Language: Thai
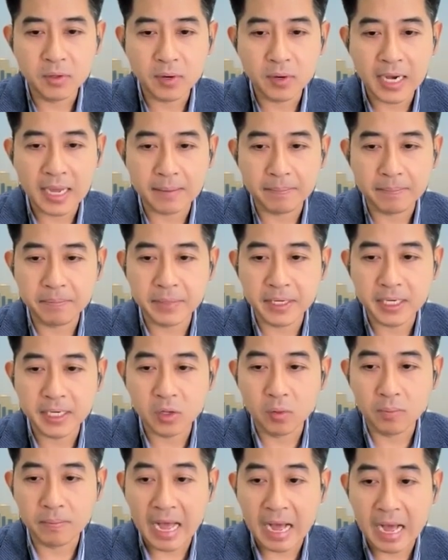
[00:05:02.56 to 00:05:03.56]
มีโอกาสเป็น
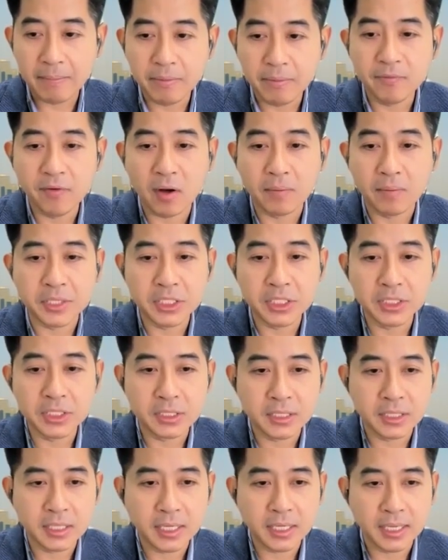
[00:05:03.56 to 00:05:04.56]
กลุ่มอัพเปอร์ฟอร์มขึ้น
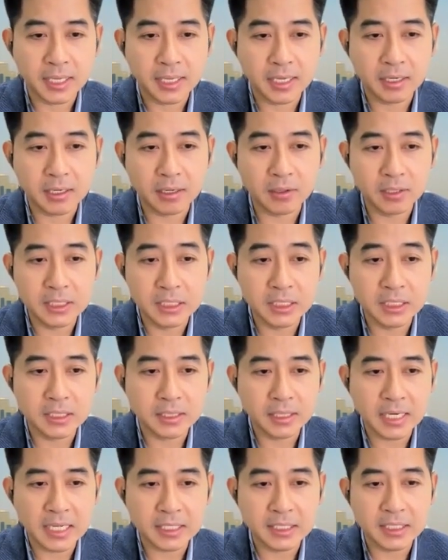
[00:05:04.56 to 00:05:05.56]
นะแล้วก็ขึ้น
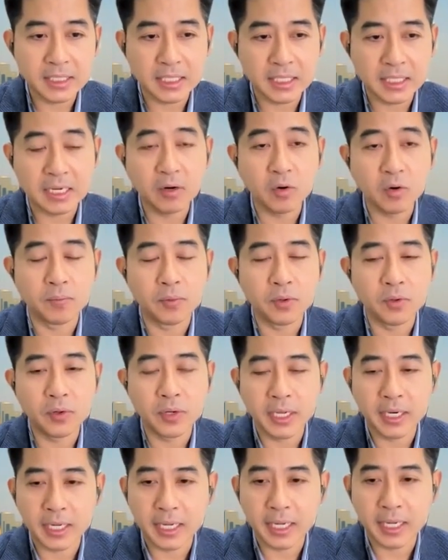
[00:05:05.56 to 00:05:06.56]
น่าจะขึ้นกันทั้งกลุ่มด้
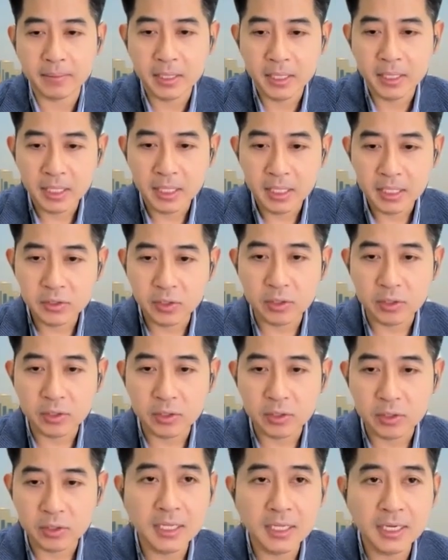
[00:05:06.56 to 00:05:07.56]
วยนะครับส่วนอีก
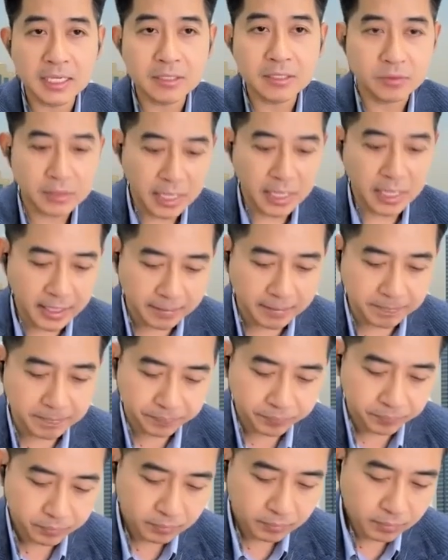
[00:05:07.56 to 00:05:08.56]
ตัวหนึ่งที่น่าสนใจครับ
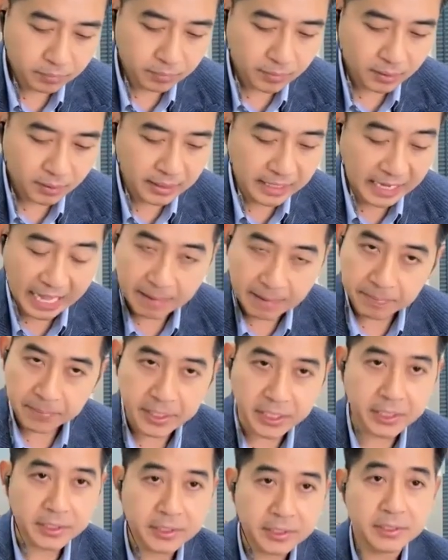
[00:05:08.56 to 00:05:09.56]
ค้าป
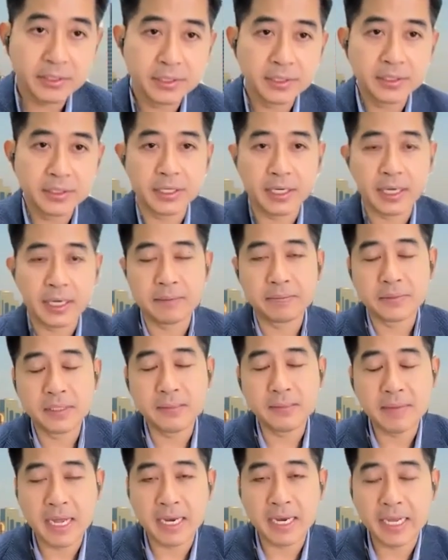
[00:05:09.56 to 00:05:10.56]
ลีกนะครับ
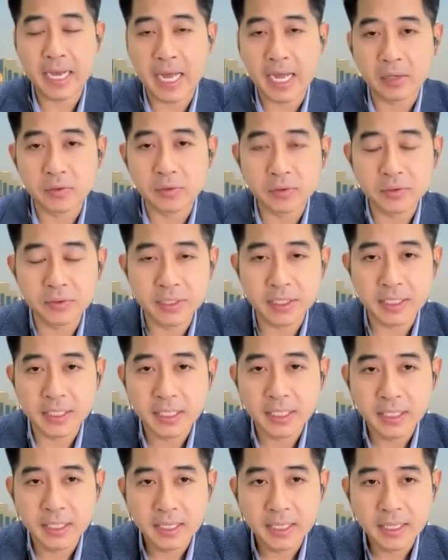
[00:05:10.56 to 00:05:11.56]
ที่มาในขาของตัว
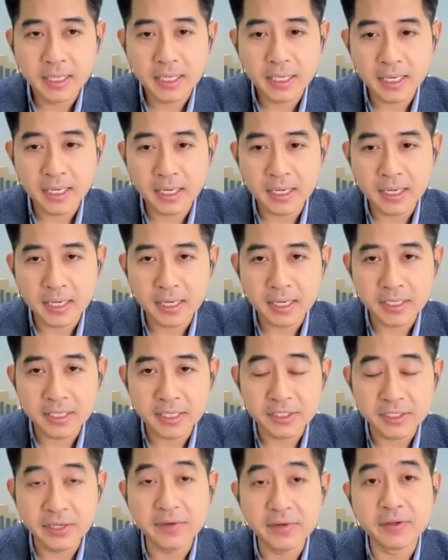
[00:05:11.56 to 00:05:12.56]

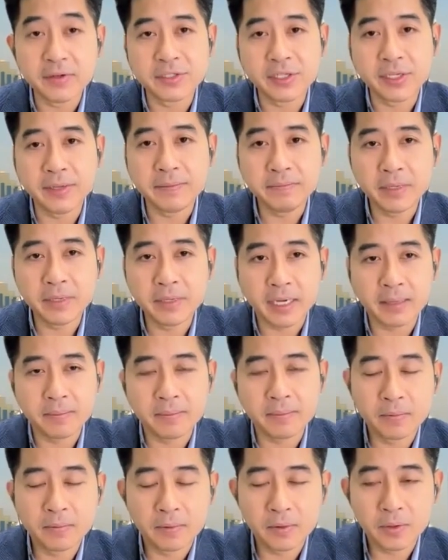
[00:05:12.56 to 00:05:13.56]
easy receipt นะครั
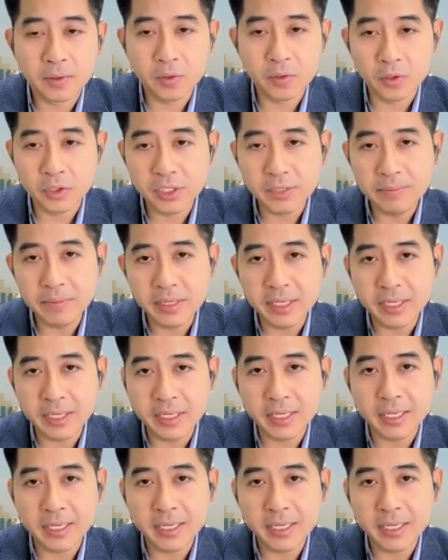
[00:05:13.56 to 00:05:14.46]
บคนที่มี